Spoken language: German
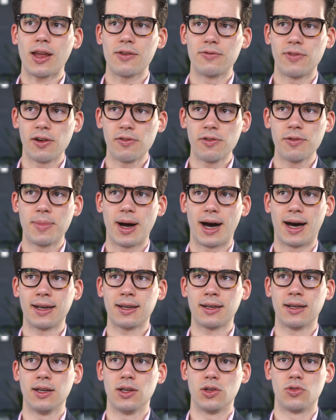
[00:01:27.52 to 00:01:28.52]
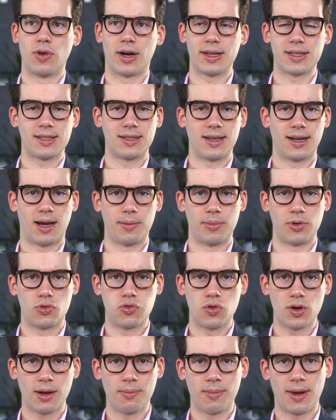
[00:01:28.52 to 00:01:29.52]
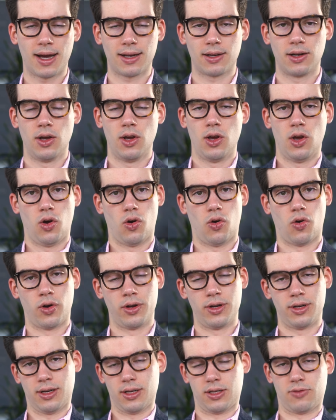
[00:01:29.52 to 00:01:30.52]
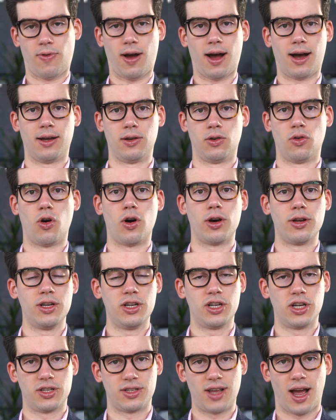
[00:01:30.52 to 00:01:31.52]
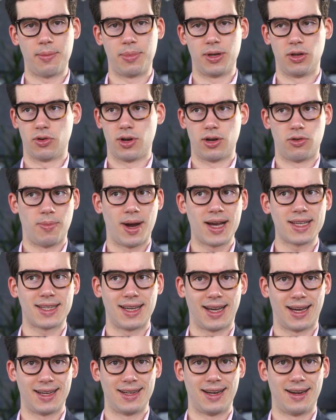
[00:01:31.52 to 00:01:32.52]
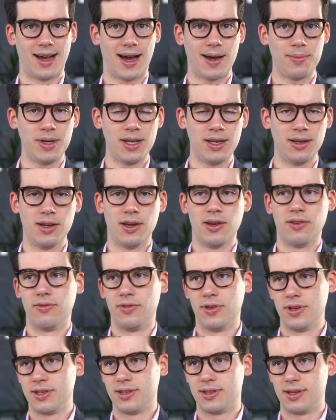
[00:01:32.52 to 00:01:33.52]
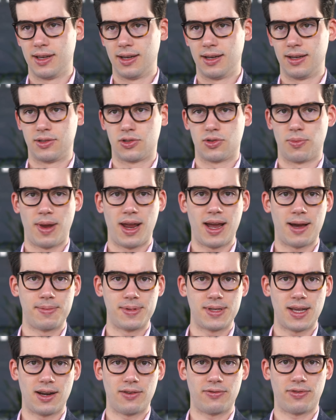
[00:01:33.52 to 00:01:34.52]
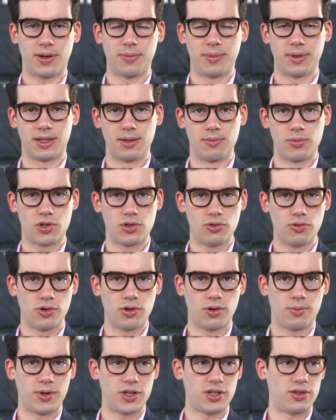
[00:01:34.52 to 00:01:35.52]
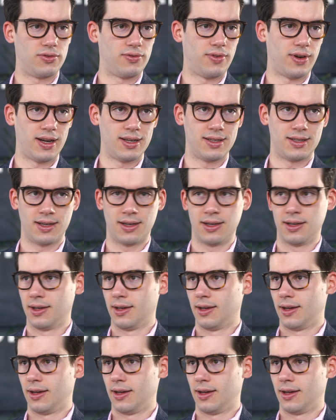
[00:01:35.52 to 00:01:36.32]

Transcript: Fangen wir mal an, du hast jetzt dein Abitur gemacht und es war ein ordentliches Abi oder du machst gerade ein Abi, willst äh, zum Herbst anfangen mit einem Studium, beispielsweise